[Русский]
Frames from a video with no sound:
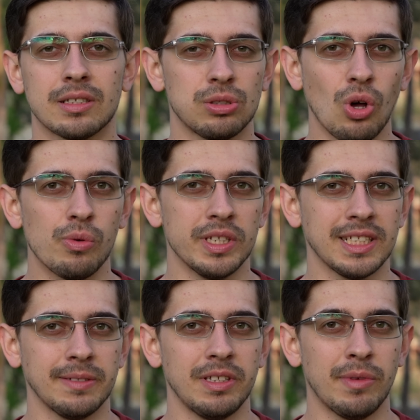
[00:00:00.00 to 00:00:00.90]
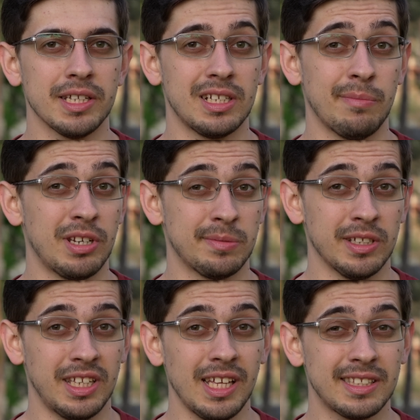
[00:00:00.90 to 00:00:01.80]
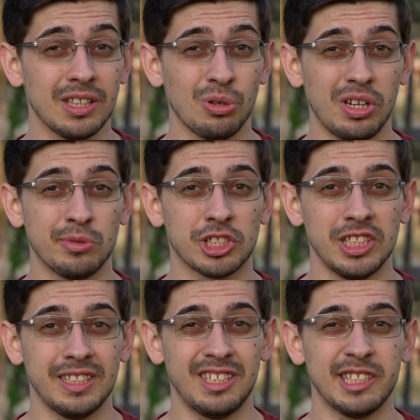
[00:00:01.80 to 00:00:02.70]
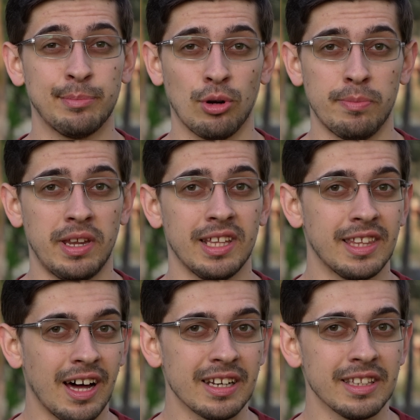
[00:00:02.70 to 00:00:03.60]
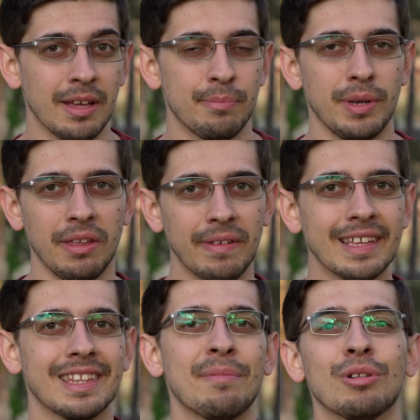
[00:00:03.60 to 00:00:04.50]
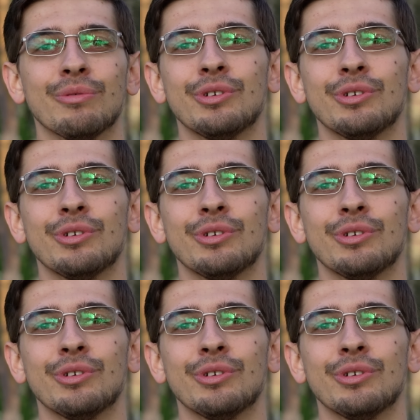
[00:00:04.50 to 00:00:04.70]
слову, если внимательно присмотреться, то ремешки здесь проприетарные. Привет, Apple